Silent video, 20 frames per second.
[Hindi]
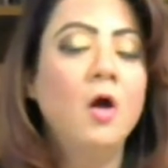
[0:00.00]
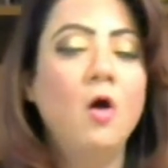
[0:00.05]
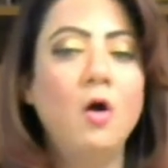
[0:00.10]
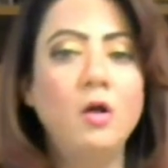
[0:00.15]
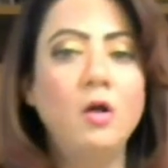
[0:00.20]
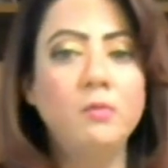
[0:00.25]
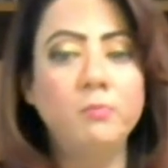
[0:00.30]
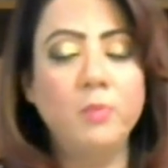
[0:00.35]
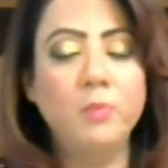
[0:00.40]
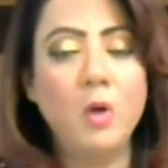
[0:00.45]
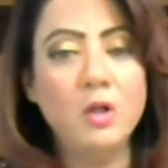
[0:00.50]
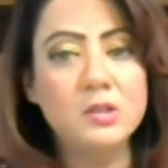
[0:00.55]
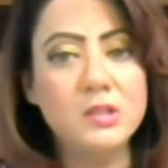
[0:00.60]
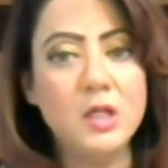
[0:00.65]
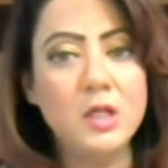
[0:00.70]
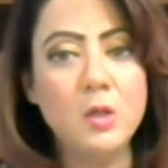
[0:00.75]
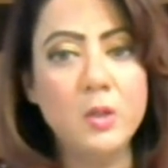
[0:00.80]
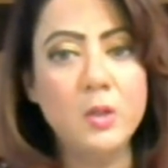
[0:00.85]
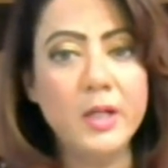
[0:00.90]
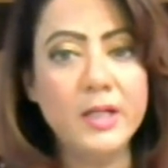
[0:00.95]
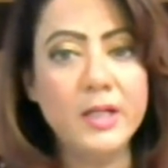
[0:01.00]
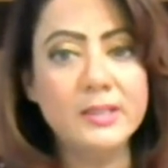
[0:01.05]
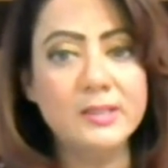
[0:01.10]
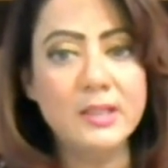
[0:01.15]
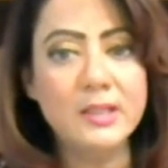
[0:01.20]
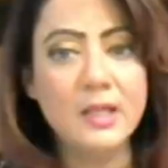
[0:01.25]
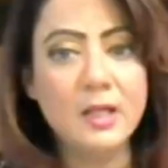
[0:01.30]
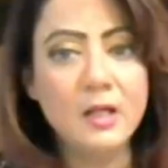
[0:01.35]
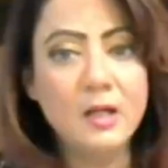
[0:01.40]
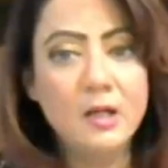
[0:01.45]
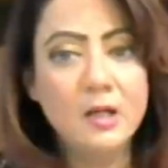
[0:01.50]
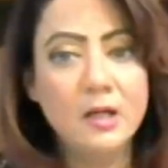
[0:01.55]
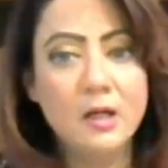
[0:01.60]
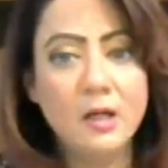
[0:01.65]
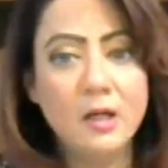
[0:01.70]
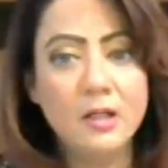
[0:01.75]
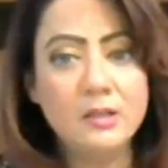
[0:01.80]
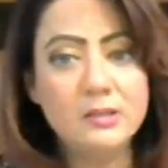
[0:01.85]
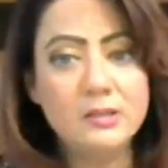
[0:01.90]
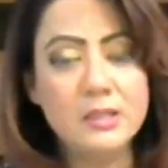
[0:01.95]
और बहुत से लोग ऐसे
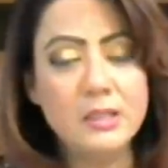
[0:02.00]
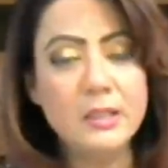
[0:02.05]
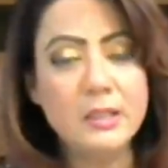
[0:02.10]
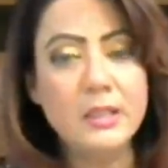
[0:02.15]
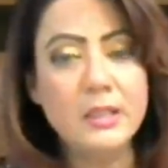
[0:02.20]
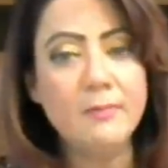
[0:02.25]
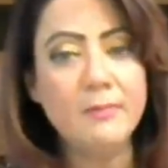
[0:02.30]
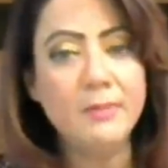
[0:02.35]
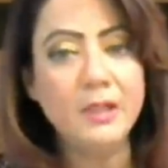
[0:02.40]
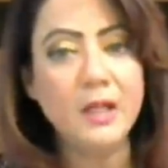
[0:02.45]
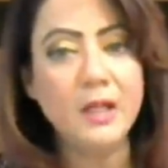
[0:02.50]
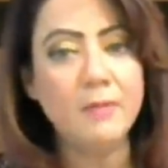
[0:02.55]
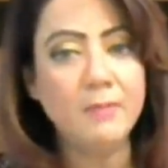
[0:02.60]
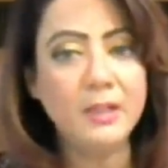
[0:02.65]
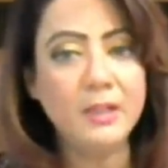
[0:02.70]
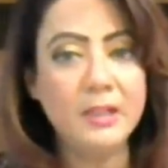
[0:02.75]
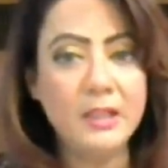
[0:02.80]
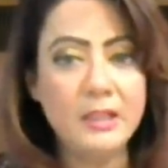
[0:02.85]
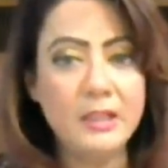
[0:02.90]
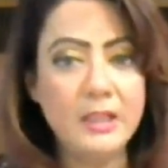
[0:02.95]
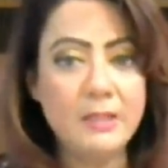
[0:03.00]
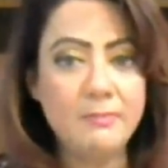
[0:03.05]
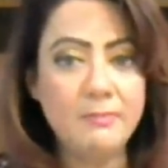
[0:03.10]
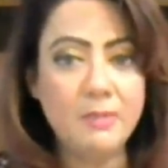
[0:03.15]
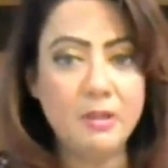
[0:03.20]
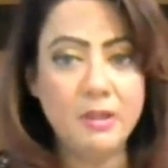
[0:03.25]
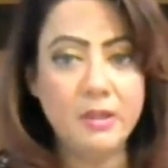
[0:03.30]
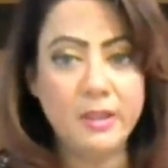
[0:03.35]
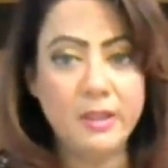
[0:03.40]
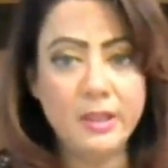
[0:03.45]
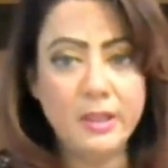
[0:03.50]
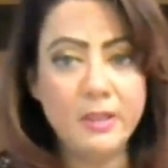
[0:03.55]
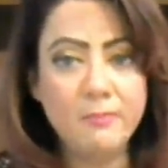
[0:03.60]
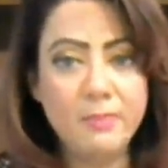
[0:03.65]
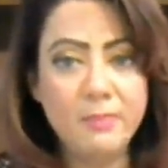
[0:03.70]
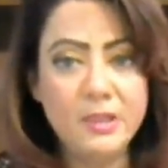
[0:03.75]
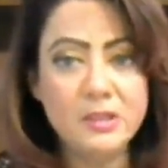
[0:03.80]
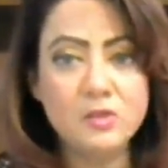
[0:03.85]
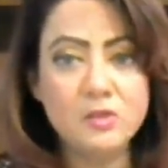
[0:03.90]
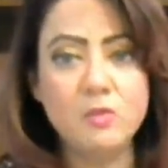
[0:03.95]
हैं जिनकी अभी खबर ही नहीं मिल रही
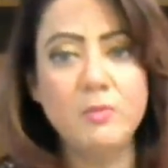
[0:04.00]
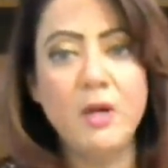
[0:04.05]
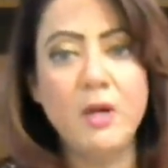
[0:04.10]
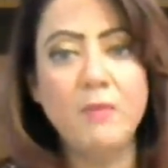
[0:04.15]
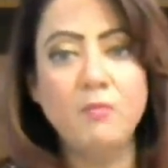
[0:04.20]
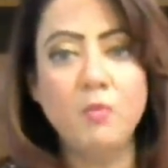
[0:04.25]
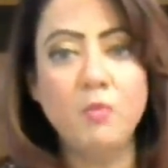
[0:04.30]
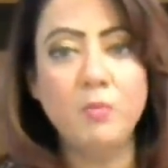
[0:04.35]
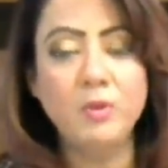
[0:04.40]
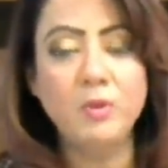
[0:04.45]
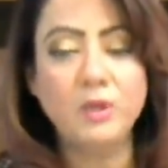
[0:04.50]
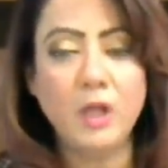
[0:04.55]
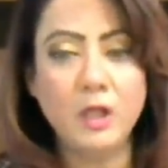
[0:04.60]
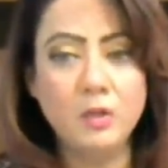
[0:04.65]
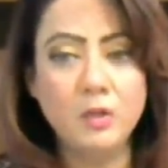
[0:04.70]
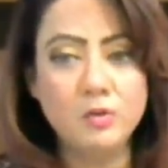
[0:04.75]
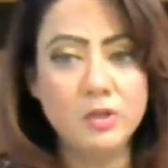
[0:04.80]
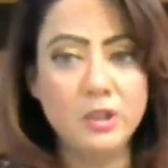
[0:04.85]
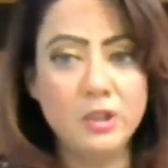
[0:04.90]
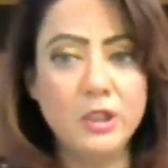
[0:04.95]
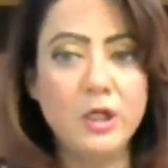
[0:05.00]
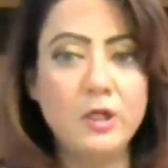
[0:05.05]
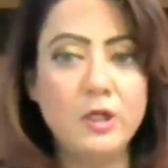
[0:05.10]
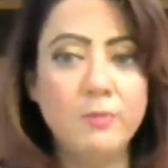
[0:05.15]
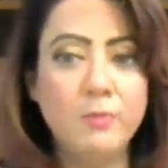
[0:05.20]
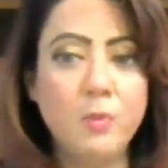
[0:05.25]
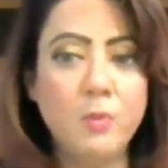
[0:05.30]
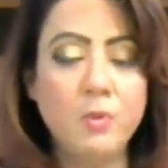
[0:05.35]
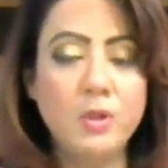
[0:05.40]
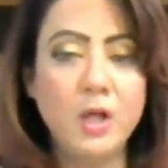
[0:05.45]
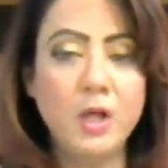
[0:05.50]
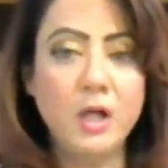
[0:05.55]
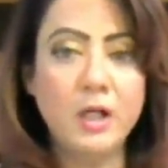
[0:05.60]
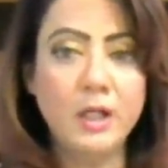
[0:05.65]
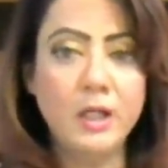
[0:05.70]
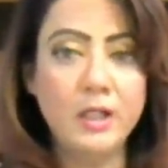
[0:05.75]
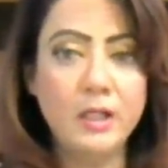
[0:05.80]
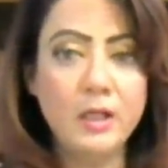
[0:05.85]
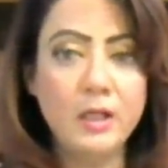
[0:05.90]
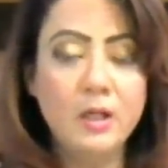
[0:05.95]
है बीस तो मैं आपको बता रही हूँ जिनकी रिपोर्ट आ
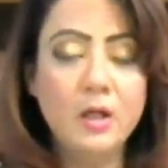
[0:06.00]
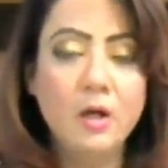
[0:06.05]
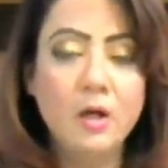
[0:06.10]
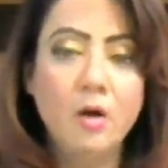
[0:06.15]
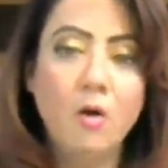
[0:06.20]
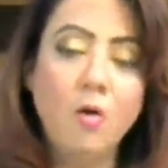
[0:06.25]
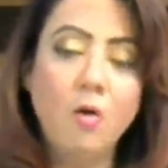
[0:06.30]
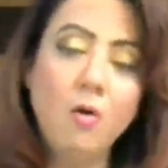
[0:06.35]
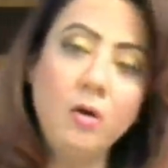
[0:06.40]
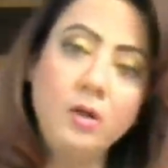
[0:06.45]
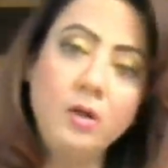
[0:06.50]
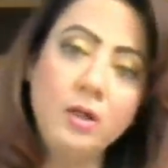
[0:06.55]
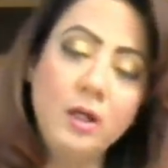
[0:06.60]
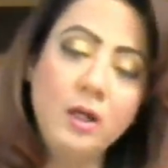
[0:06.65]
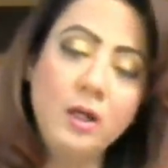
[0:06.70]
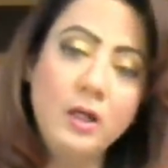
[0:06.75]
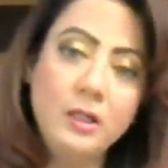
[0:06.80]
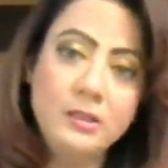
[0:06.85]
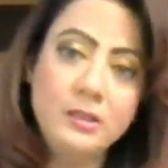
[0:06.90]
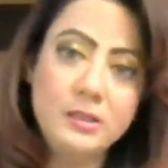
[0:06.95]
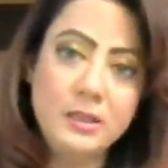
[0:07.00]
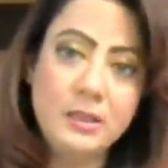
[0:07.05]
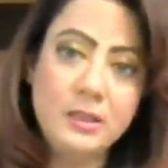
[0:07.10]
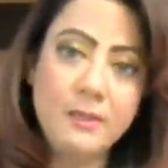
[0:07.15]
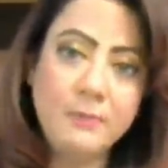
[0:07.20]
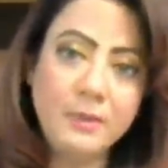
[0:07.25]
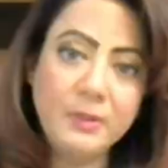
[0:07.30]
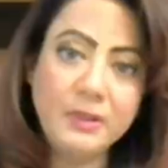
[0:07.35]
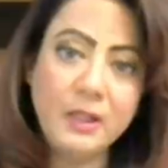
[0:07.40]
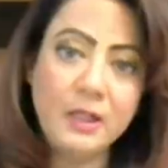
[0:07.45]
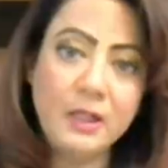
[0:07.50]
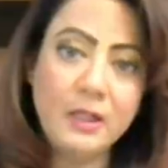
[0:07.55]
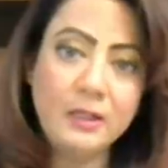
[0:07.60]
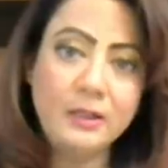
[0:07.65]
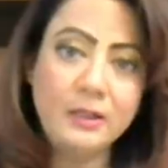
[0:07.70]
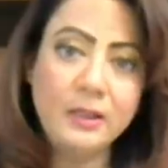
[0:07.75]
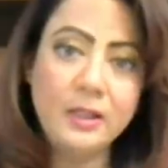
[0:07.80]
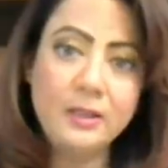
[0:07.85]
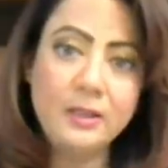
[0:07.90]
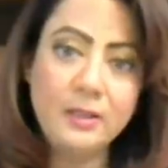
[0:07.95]
गई है और जिनका पता
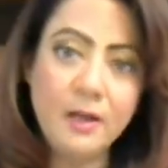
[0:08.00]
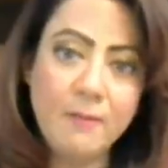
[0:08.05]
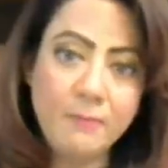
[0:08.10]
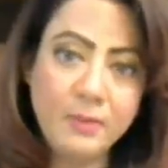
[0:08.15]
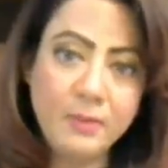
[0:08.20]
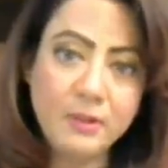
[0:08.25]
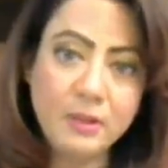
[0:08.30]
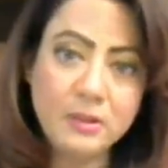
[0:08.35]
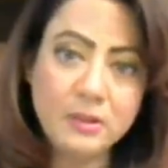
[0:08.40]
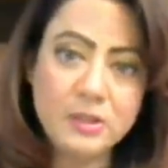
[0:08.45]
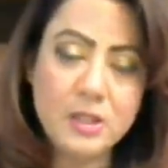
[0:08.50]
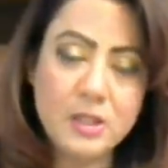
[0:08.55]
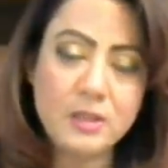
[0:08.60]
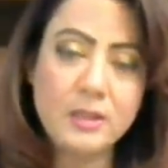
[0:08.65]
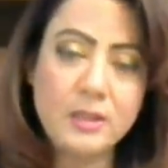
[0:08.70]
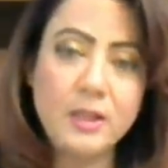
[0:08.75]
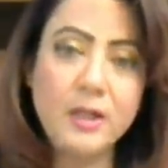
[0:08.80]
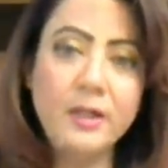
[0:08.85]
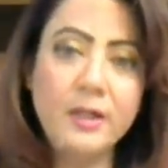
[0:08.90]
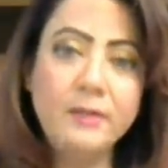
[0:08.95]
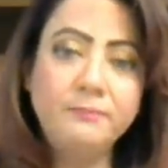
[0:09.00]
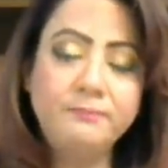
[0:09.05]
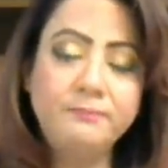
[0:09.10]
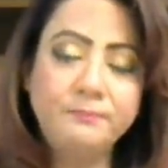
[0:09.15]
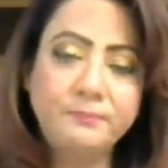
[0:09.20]
लग गया है नाम पता चल गया है